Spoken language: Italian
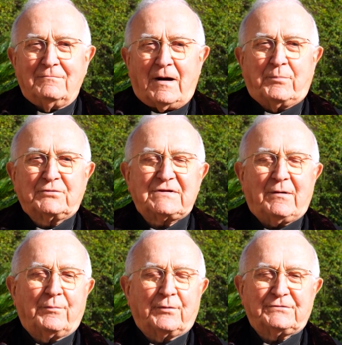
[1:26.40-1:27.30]
ma
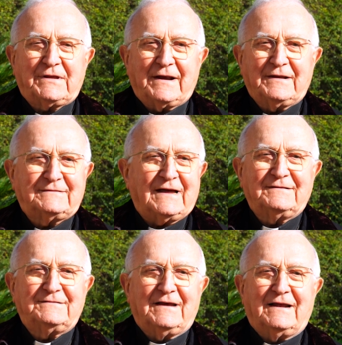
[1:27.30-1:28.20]
possiamo portare
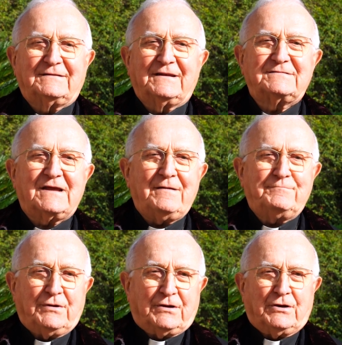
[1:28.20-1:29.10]
tanti altri
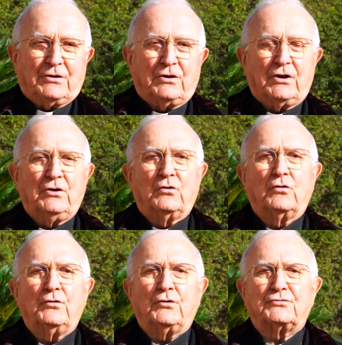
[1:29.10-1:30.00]
esempi che, che io
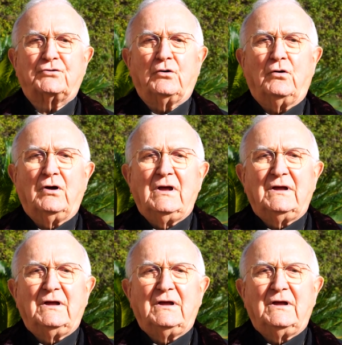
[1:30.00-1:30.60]
conosco